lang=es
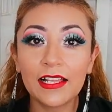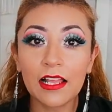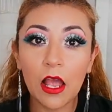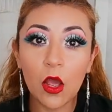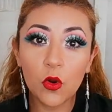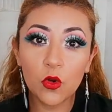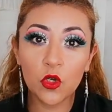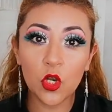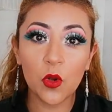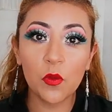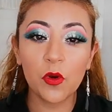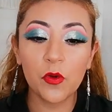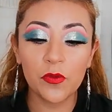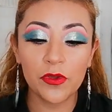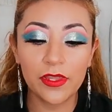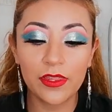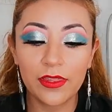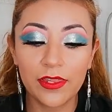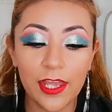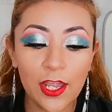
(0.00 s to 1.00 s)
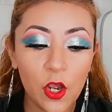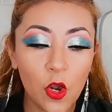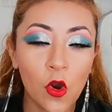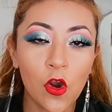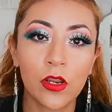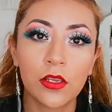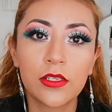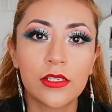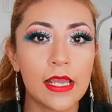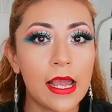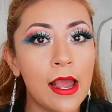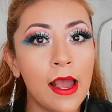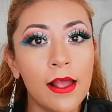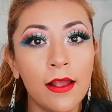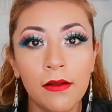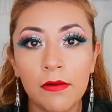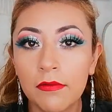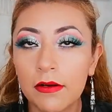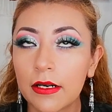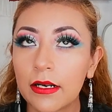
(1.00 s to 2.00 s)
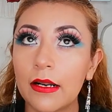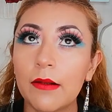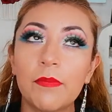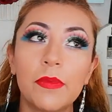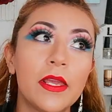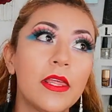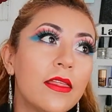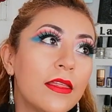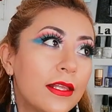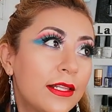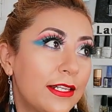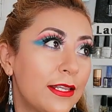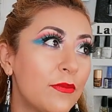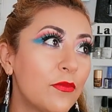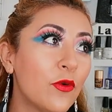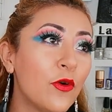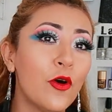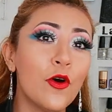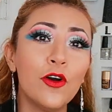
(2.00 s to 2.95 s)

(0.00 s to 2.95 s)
a un nuevo video, ya rapidísimo,